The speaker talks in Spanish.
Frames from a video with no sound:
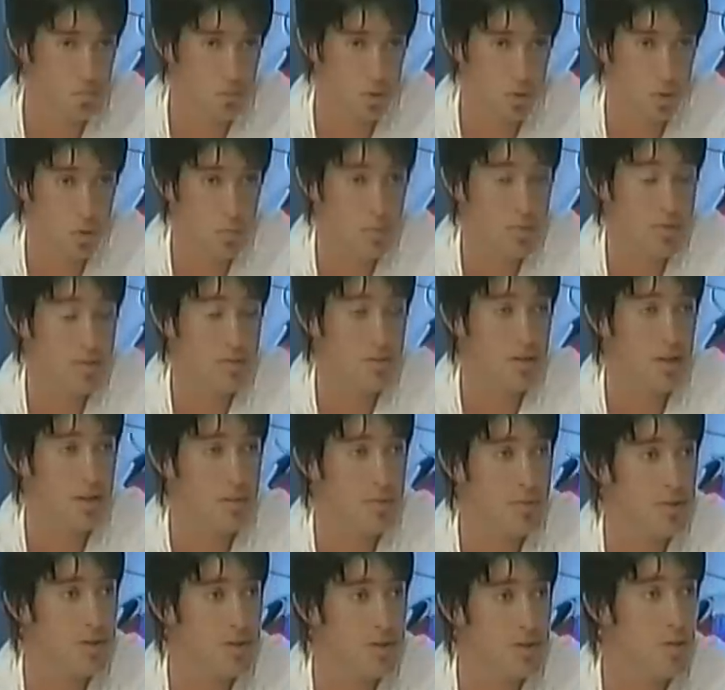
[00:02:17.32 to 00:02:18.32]
personalmente
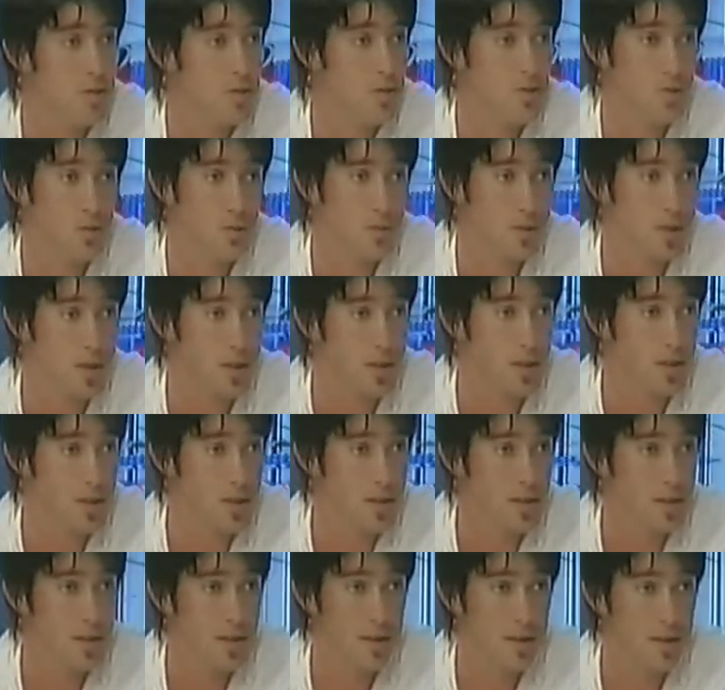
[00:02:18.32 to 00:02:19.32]
lo noto bien.
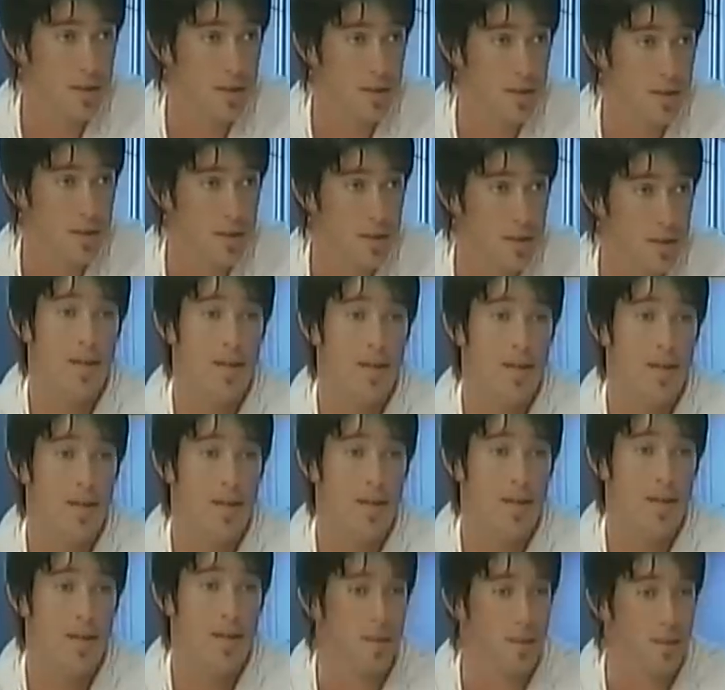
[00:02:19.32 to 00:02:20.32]
El día que
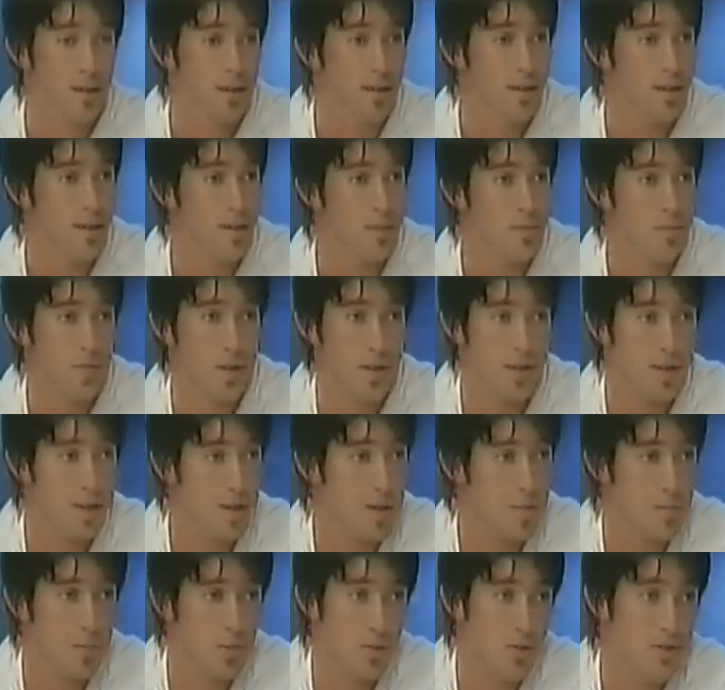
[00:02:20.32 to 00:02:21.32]
ande bien y
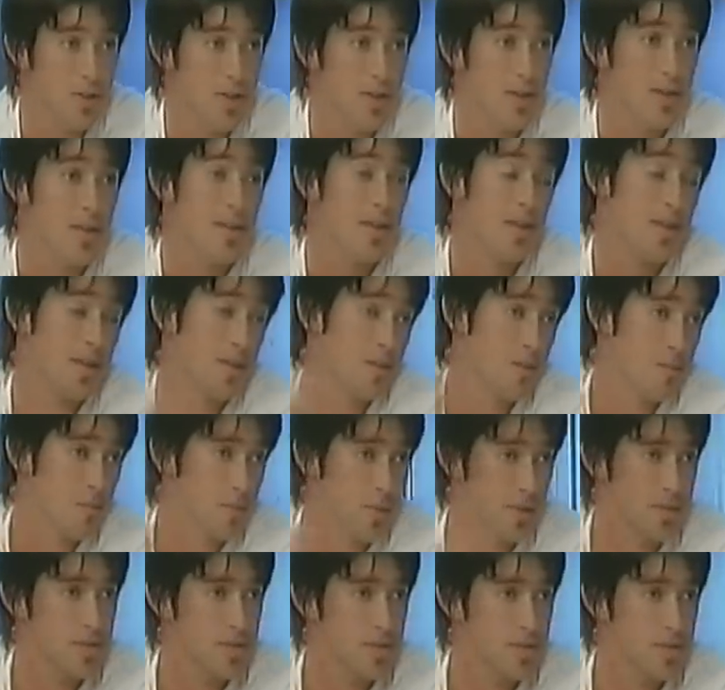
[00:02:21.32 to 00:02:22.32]
explote, va a ser
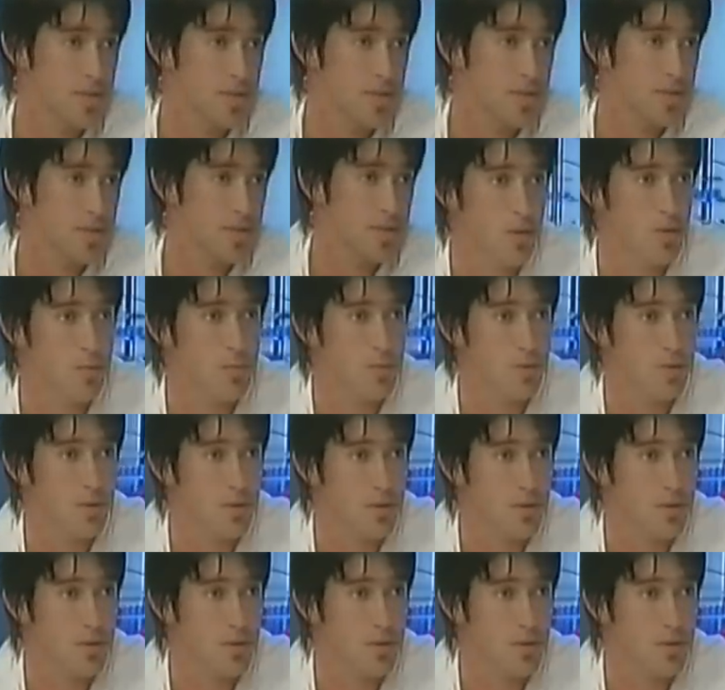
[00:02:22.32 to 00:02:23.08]
un jugador como,